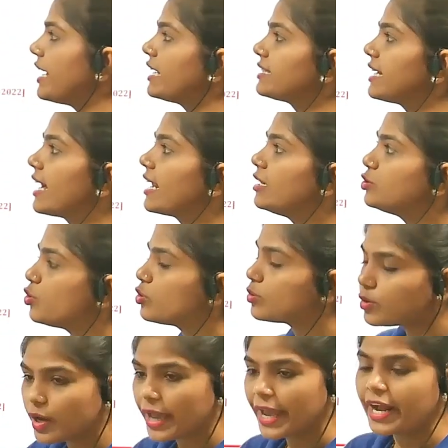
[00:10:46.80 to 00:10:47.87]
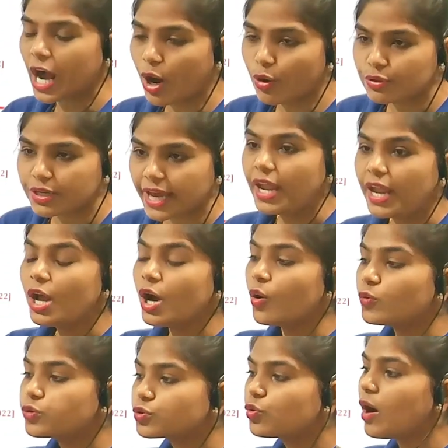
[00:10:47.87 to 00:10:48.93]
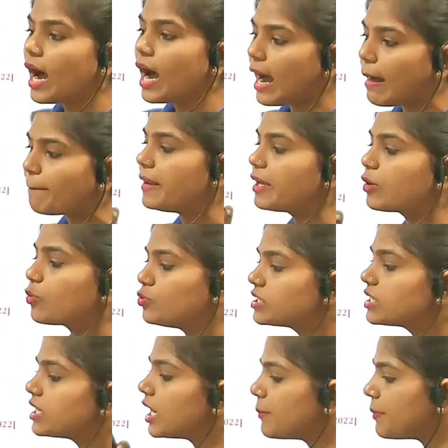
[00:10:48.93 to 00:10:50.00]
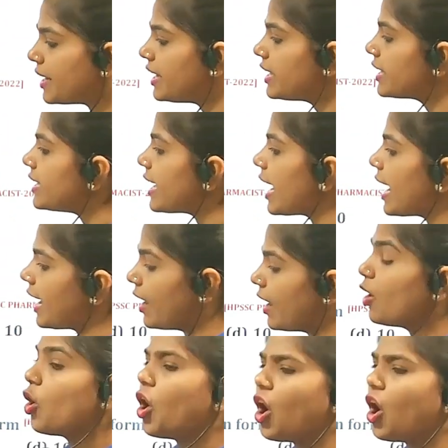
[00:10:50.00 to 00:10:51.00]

हुआ है ये सारा जो अकाउंट है उसको आपने कुछ गड़बड़ी किया है